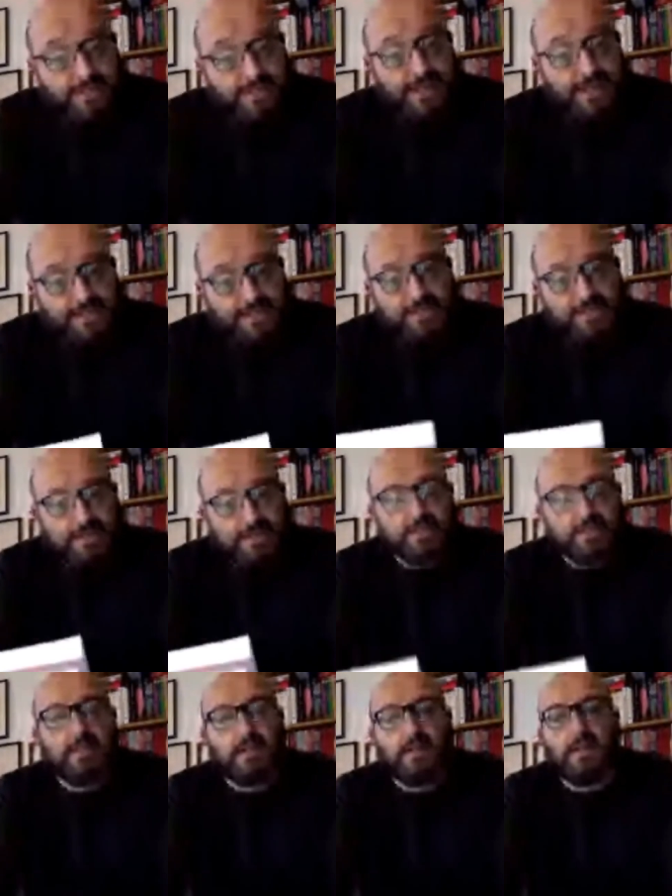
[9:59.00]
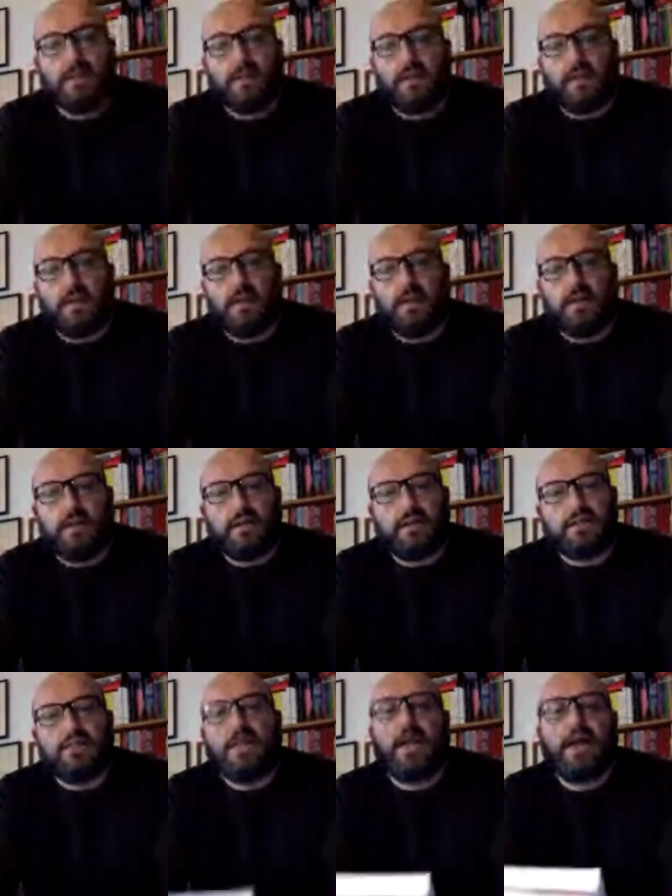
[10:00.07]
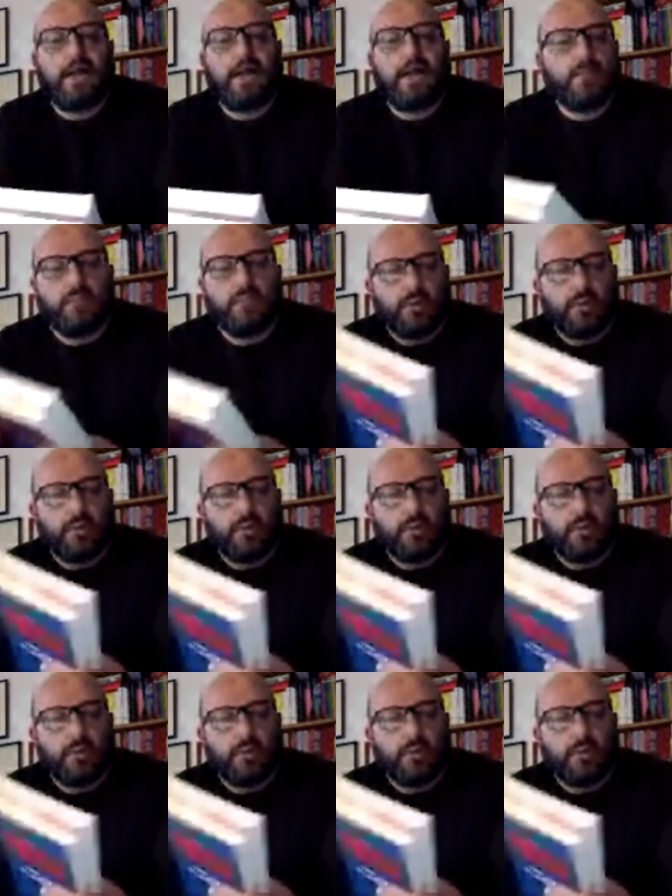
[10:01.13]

testi eh, sia anche poi